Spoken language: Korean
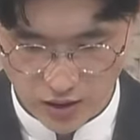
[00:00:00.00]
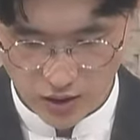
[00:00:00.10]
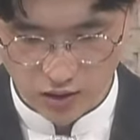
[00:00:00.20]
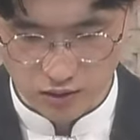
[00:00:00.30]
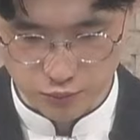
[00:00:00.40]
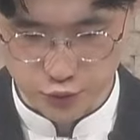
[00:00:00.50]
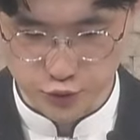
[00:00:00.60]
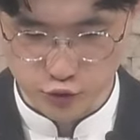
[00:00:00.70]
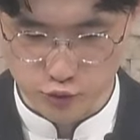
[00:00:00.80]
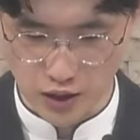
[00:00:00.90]
이런
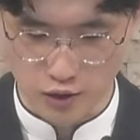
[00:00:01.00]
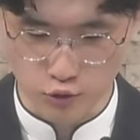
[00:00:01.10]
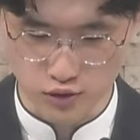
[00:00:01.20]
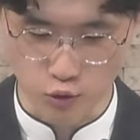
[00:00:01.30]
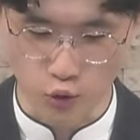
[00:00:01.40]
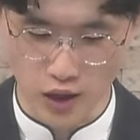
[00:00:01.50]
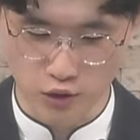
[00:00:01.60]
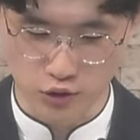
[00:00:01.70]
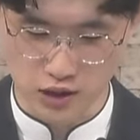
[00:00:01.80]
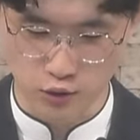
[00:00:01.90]
부푼 꿈을 안고서
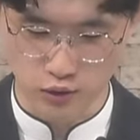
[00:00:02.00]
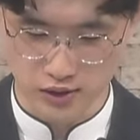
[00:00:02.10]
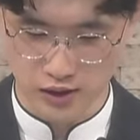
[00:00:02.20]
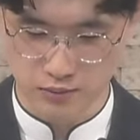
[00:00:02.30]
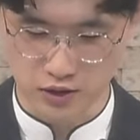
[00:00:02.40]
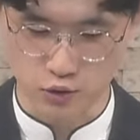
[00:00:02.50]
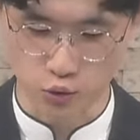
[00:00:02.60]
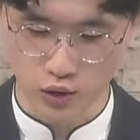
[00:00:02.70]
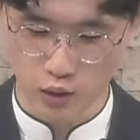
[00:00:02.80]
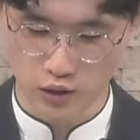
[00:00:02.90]
고향으로 이제 사람들은
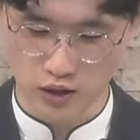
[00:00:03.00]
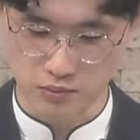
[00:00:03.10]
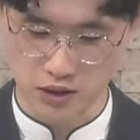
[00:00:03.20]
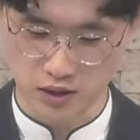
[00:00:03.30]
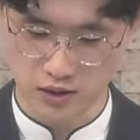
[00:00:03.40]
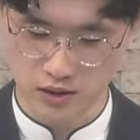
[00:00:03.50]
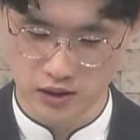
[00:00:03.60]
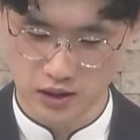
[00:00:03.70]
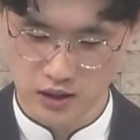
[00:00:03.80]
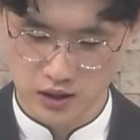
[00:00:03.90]
돌아오게 됩니다.
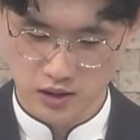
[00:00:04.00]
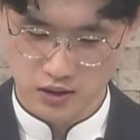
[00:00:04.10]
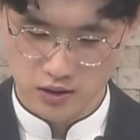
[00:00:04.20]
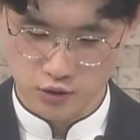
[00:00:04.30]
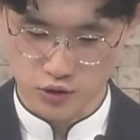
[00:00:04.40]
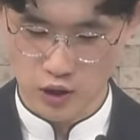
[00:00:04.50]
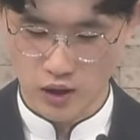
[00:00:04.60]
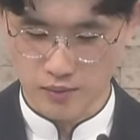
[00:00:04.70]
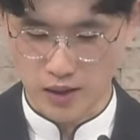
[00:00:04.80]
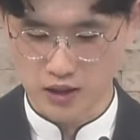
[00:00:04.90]
유다
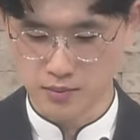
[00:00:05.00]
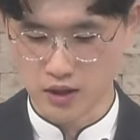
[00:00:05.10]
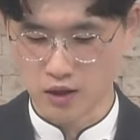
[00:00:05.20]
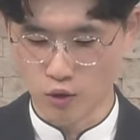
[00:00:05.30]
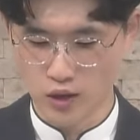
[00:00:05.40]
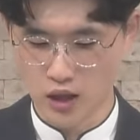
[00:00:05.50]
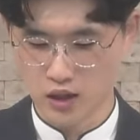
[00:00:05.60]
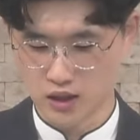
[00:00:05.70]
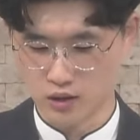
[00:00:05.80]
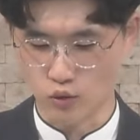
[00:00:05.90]
왕 마지막
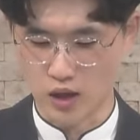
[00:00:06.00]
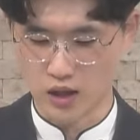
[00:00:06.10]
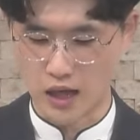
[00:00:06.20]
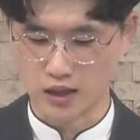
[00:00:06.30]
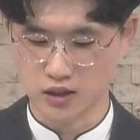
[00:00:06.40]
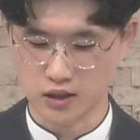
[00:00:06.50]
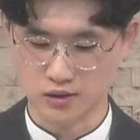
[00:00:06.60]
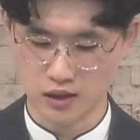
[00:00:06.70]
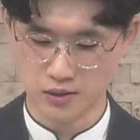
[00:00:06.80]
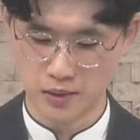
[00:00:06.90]
여호야긴 왕의 아들인
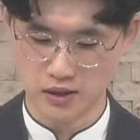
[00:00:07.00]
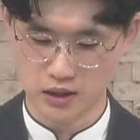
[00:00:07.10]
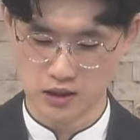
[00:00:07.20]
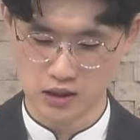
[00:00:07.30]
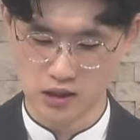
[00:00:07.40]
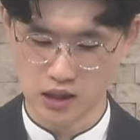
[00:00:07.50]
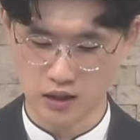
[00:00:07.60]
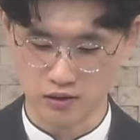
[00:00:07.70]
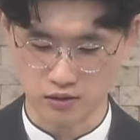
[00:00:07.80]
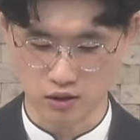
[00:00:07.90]
세스바살 지시
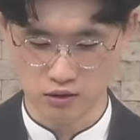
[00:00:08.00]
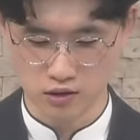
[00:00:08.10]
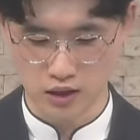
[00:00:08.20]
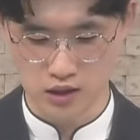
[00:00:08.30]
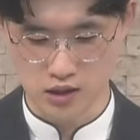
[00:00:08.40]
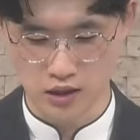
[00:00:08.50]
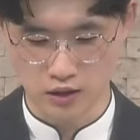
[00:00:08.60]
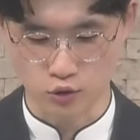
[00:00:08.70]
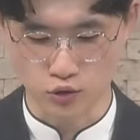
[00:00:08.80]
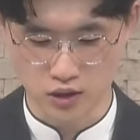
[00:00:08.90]
아래서 성전의
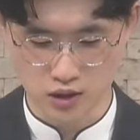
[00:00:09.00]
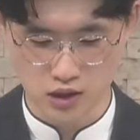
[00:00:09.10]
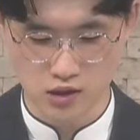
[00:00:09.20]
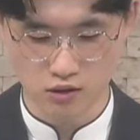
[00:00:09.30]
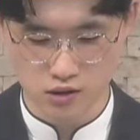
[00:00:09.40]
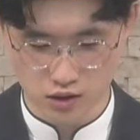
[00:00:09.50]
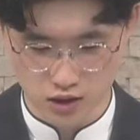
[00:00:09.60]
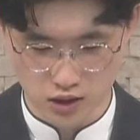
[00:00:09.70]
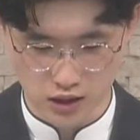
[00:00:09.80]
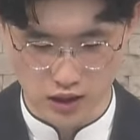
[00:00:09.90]
지대를 놓는
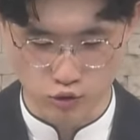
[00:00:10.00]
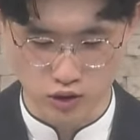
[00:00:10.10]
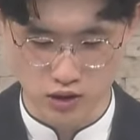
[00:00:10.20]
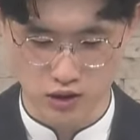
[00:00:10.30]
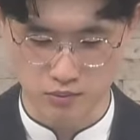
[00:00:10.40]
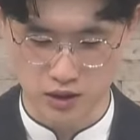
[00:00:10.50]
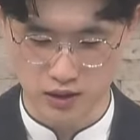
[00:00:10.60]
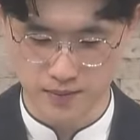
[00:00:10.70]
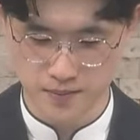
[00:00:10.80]
기적적인 일이 이루어지게 됩니다.